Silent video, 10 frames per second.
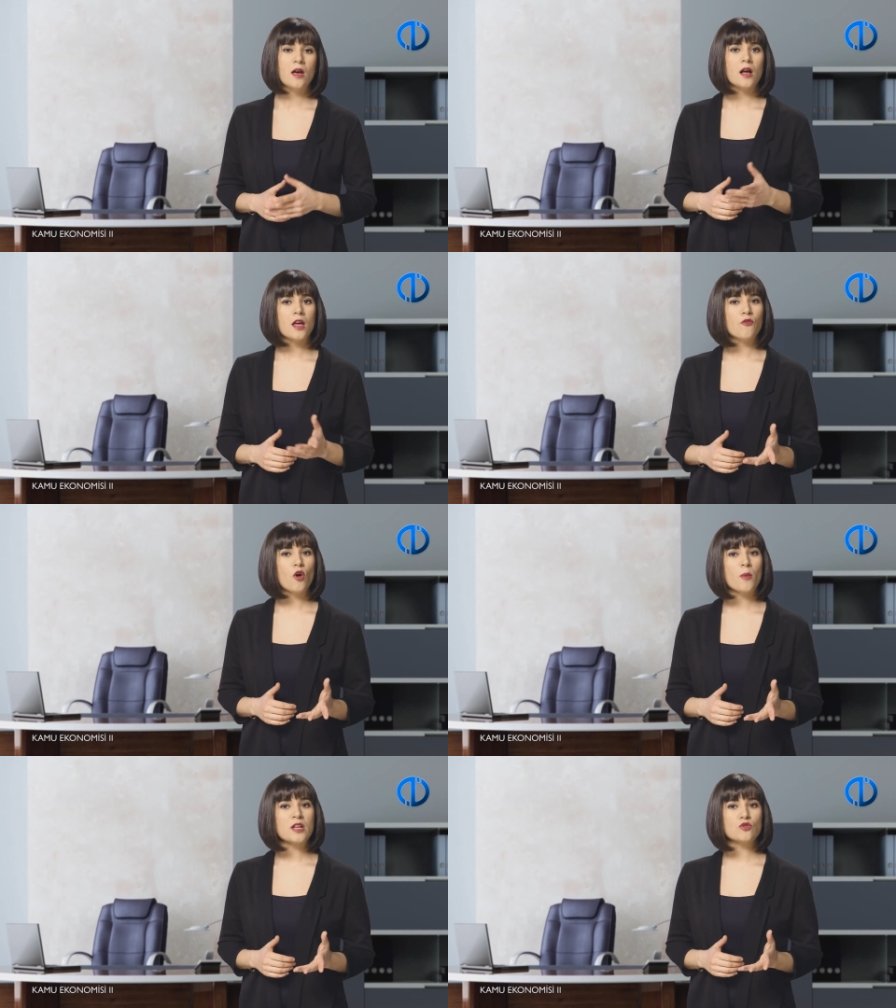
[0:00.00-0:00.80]

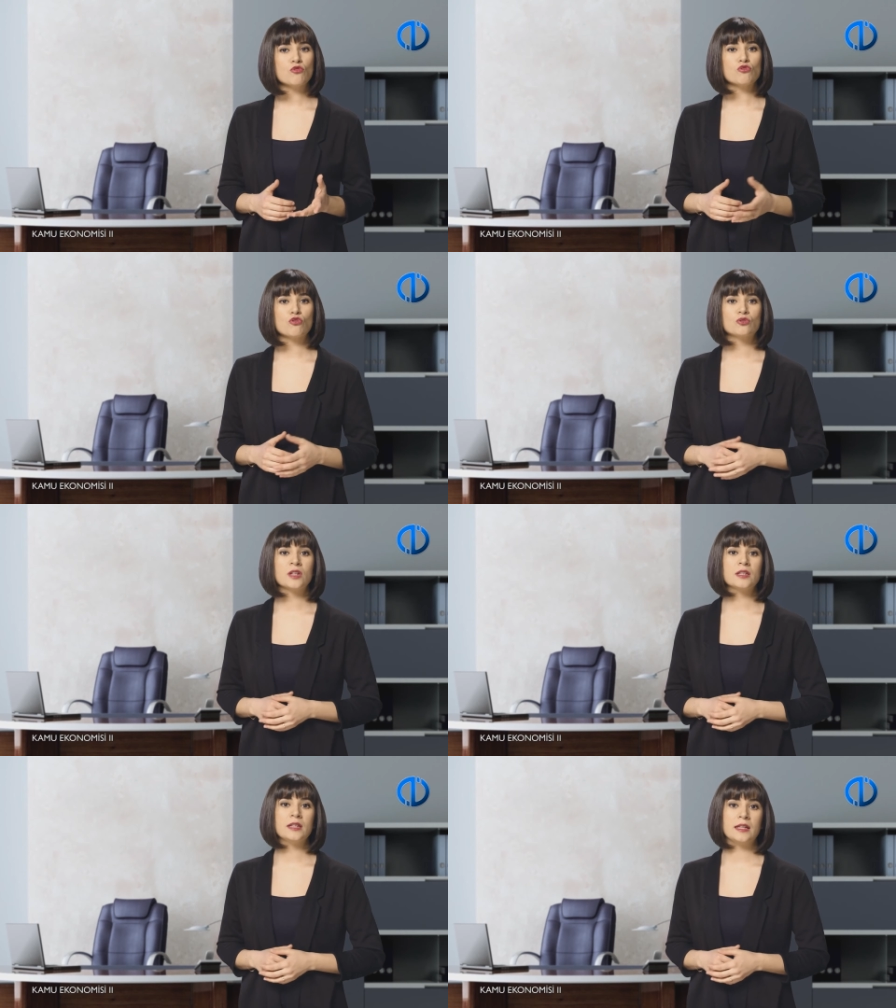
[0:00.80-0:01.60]
Enformasyon
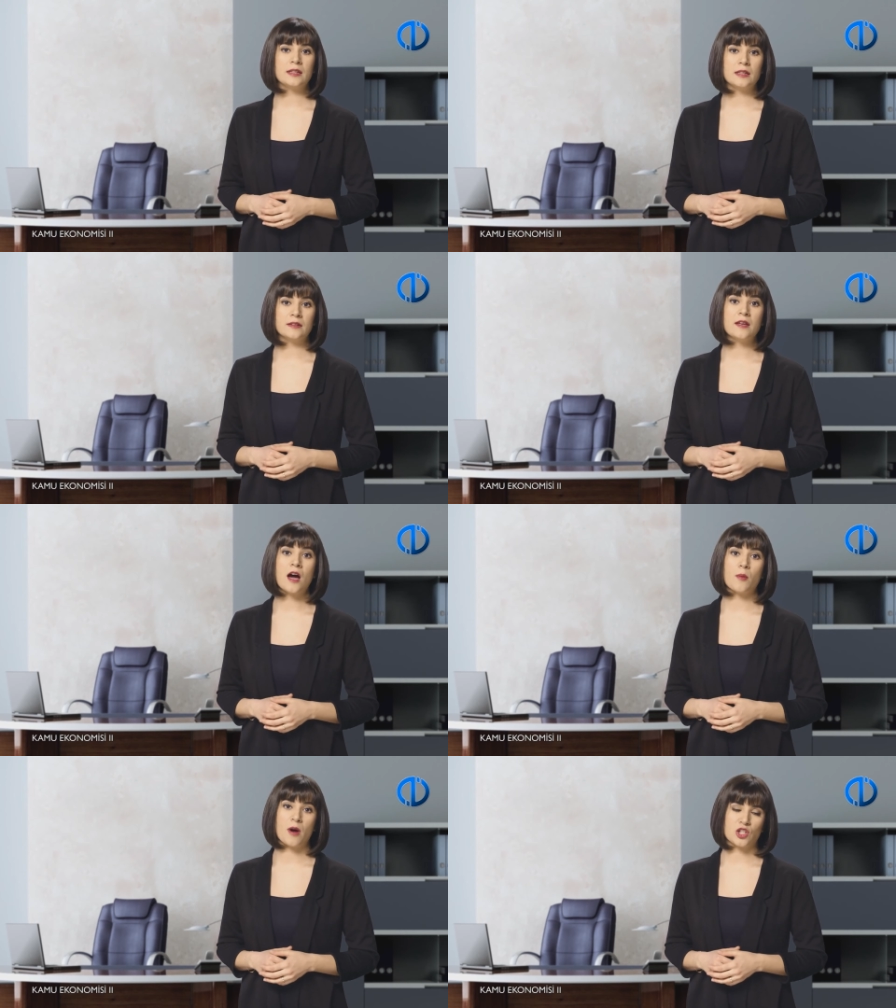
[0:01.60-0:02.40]
sorunları ile ilgili
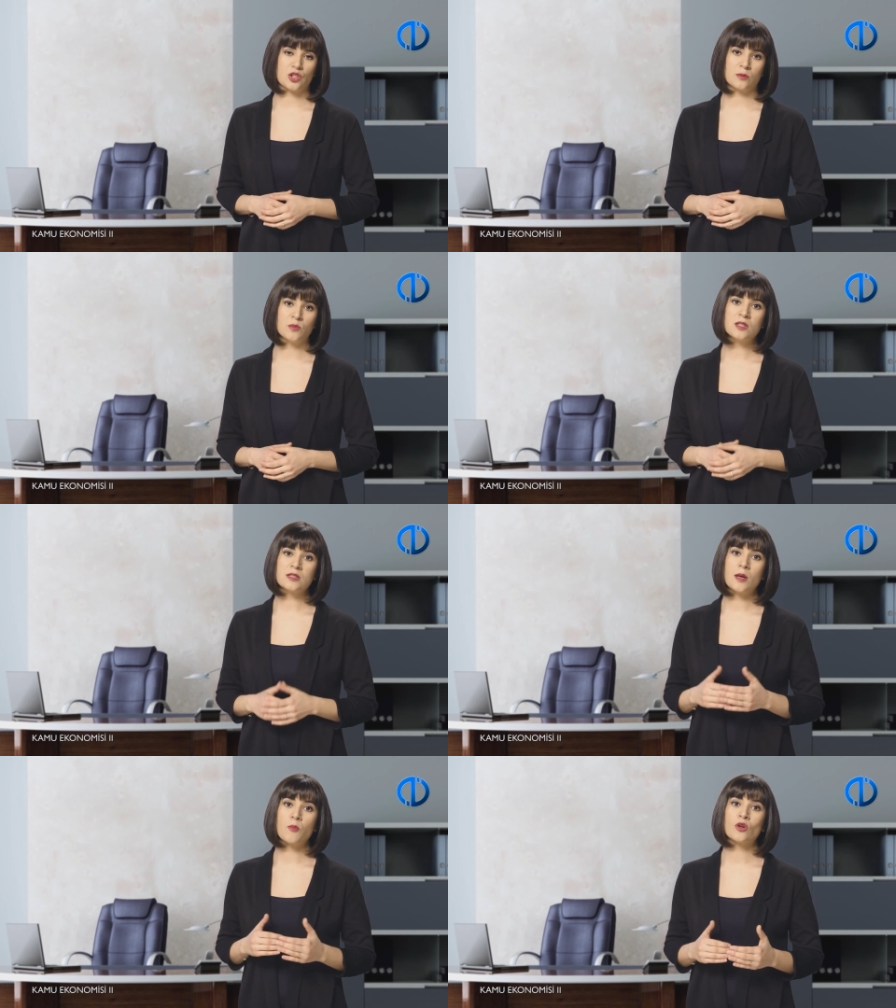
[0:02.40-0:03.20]
diğer
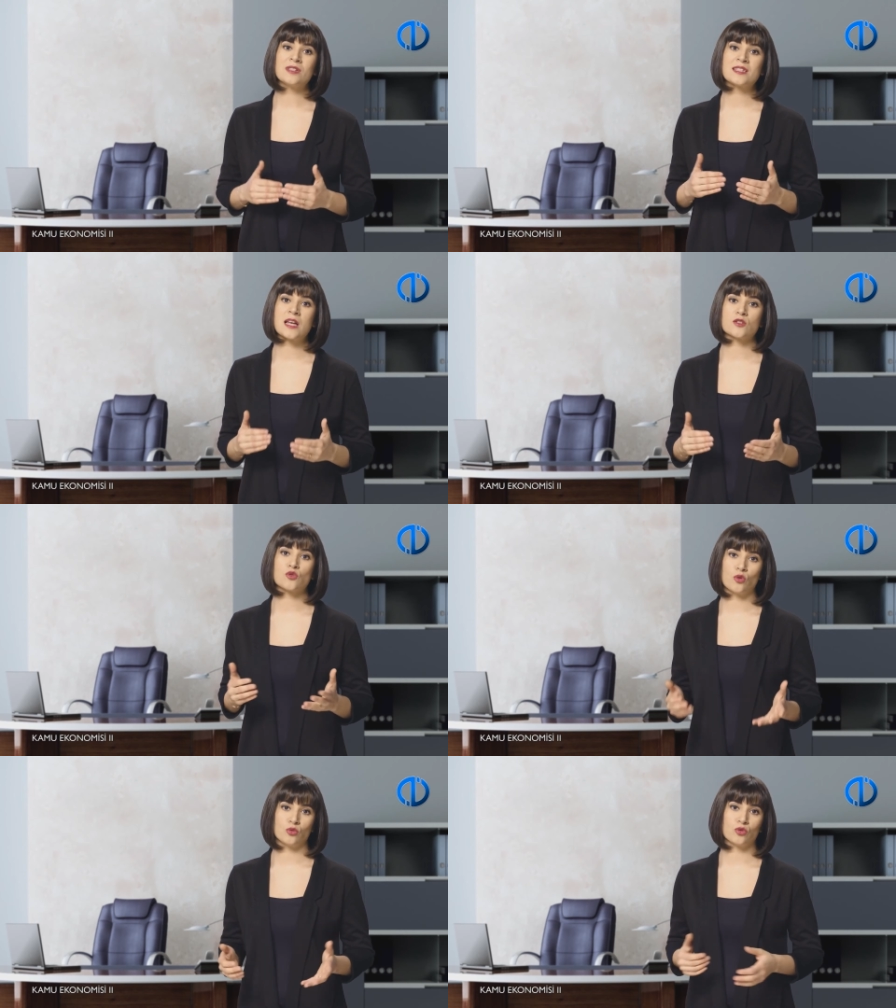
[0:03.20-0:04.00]
başlığımız
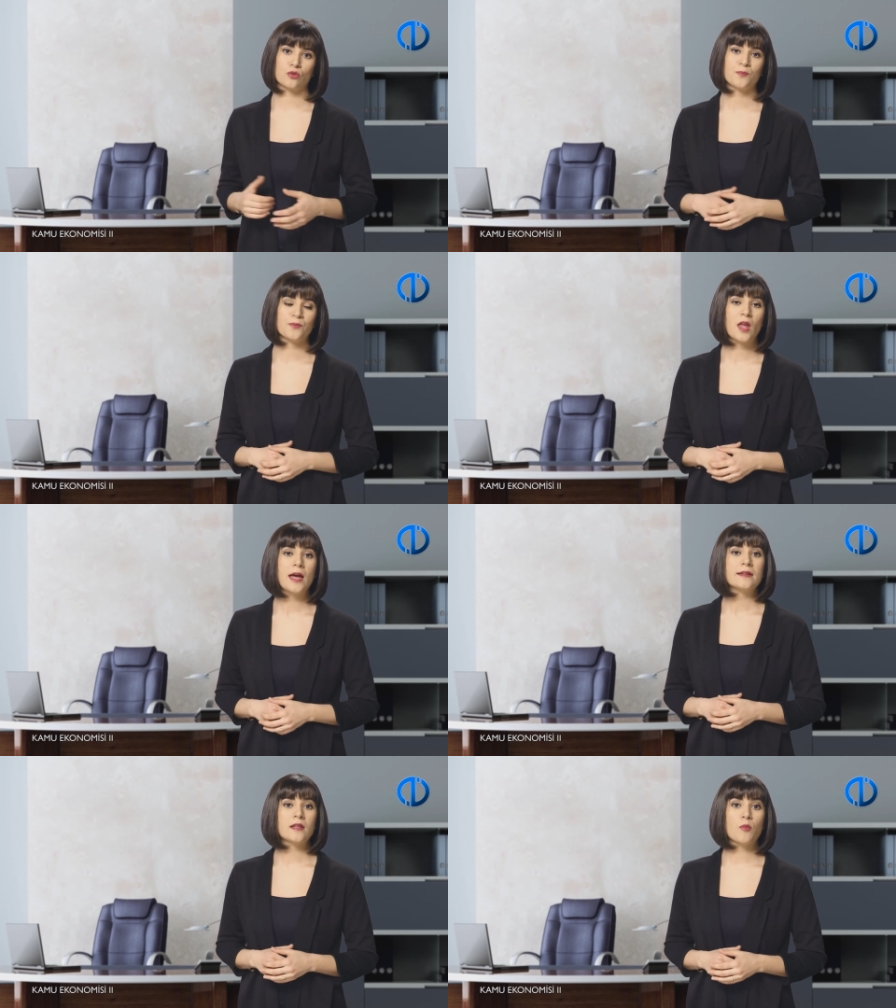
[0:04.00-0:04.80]
depolitizasyondur.
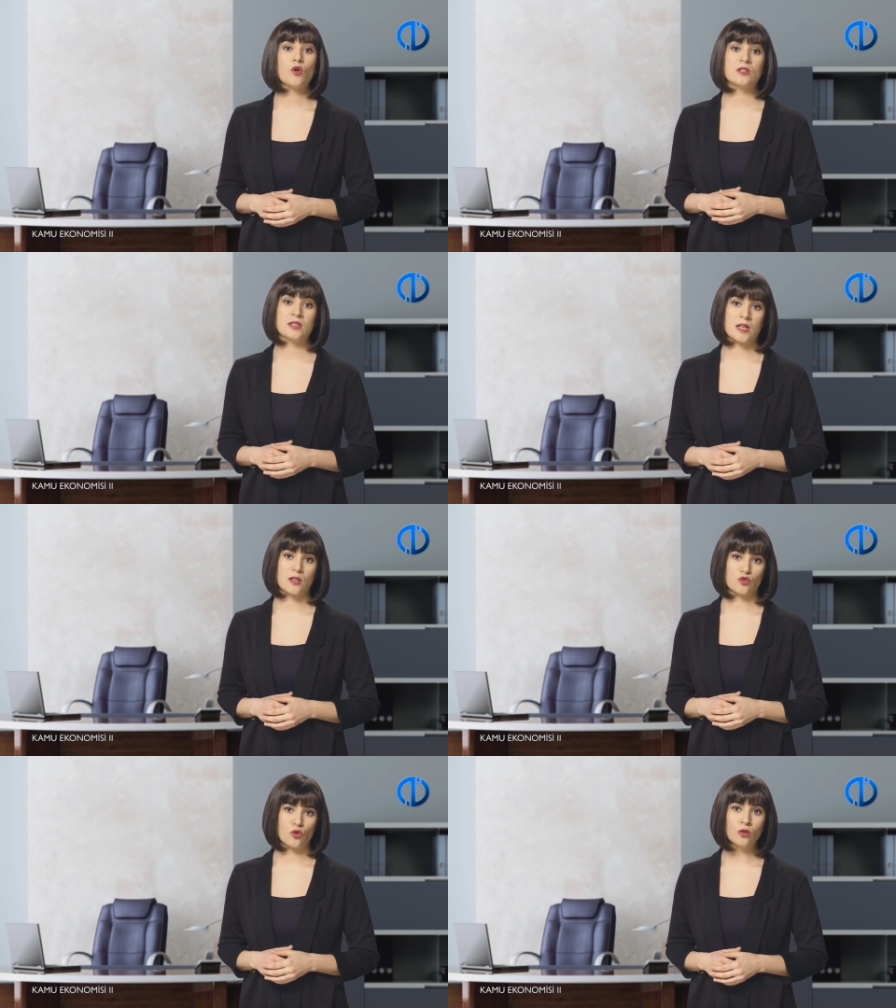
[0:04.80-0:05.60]

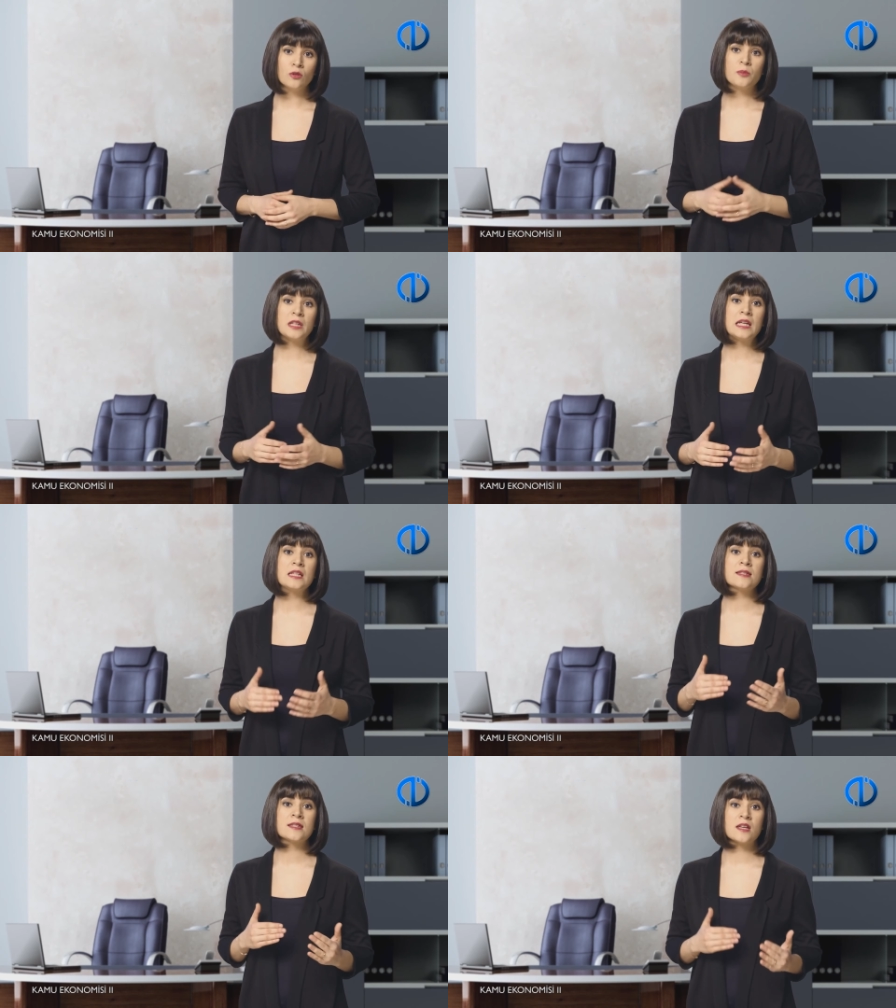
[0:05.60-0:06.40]
Depolitizasyon,
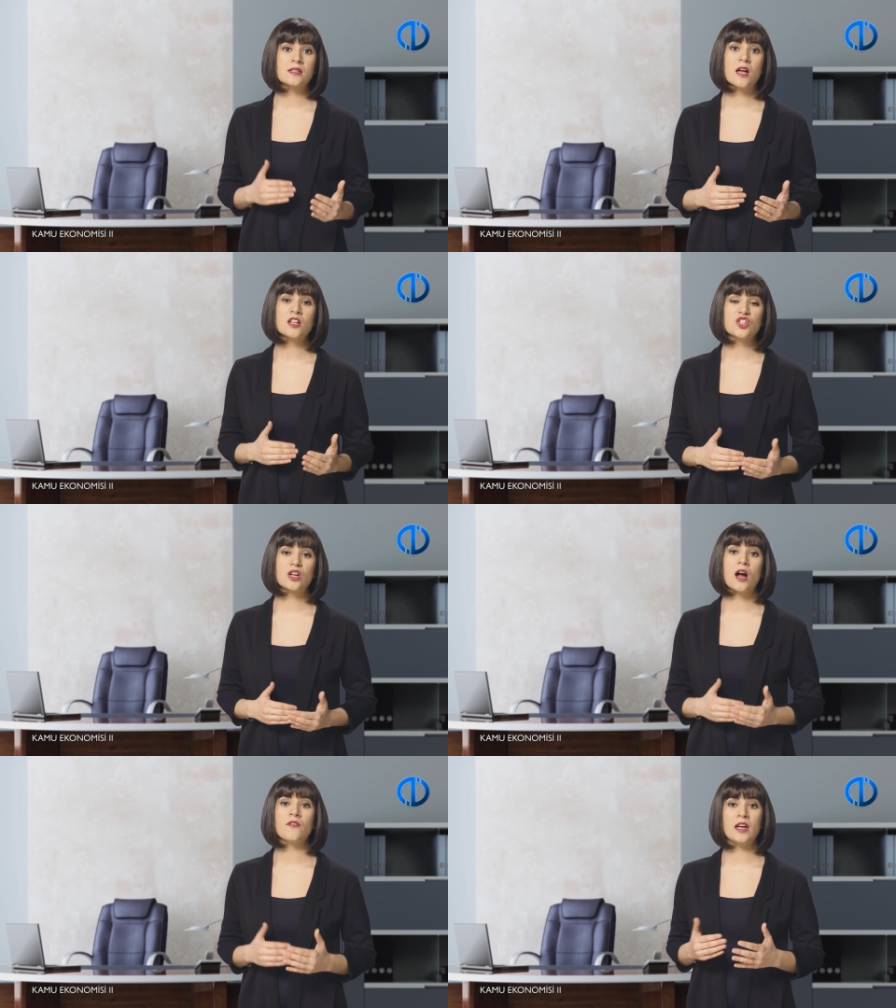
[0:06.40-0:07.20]
bireyin siyasal
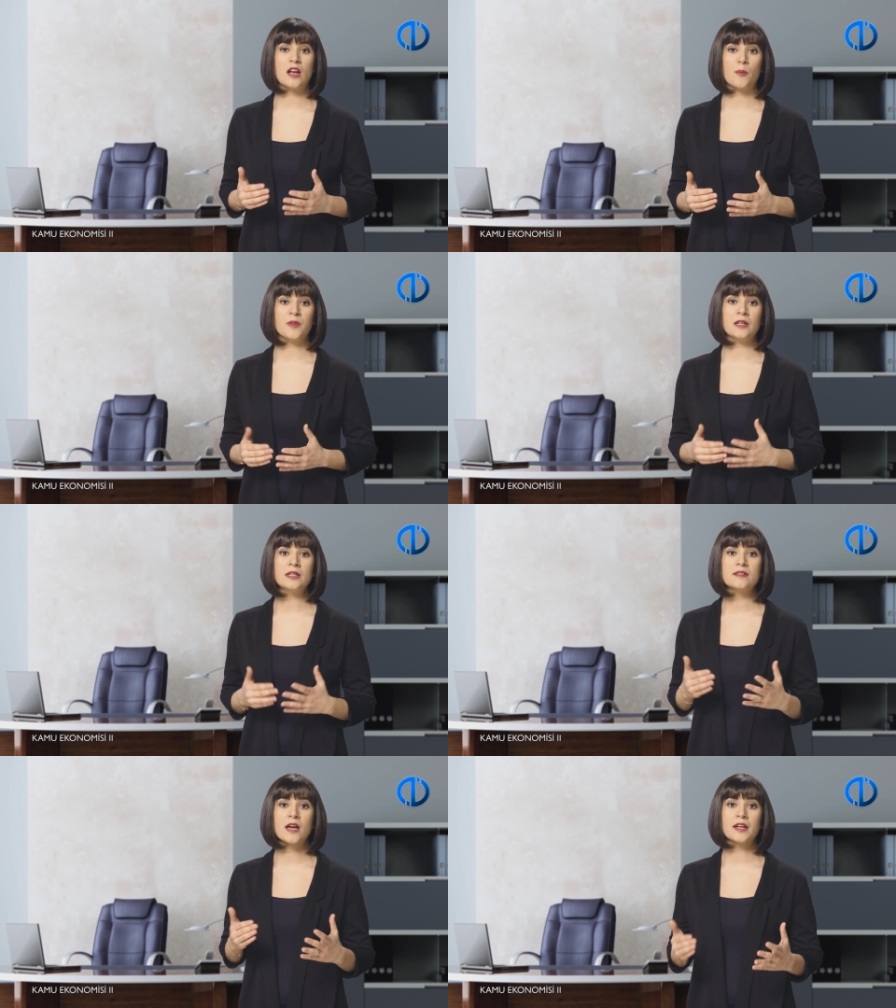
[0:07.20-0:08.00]
çıkar ve
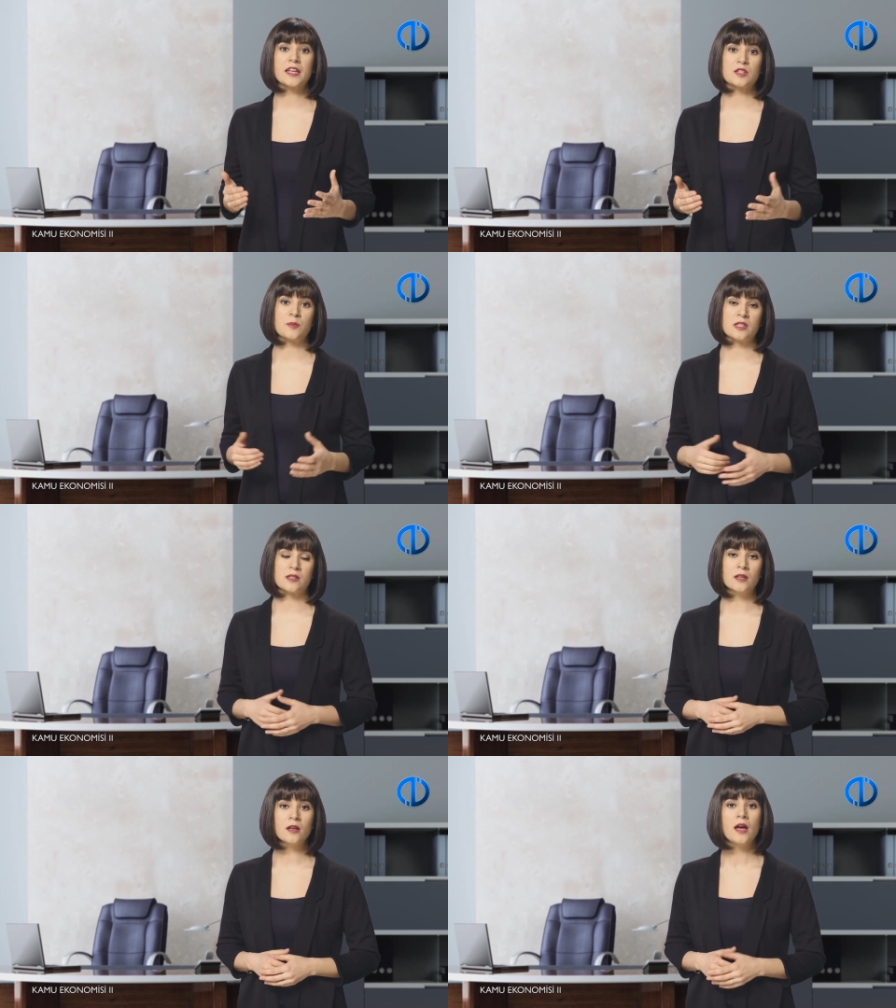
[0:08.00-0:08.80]
eylemlerini terk etmesi